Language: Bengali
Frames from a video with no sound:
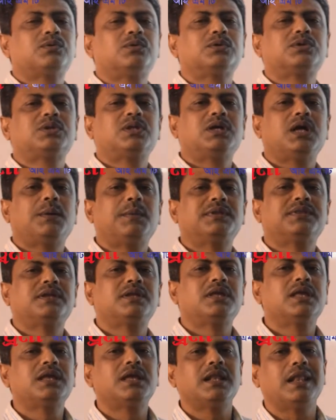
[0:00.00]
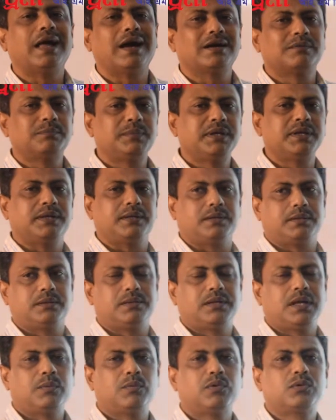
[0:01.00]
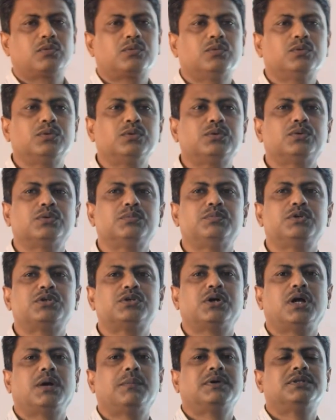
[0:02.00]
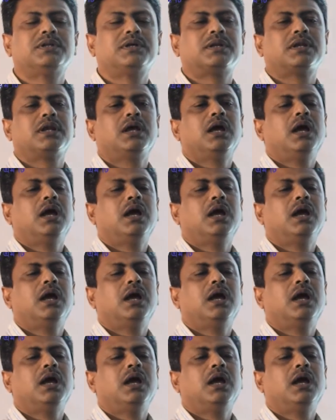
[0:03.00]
করতে আমাদের কি কি লাগবে এবং কোন কোন বিষয় আমাদের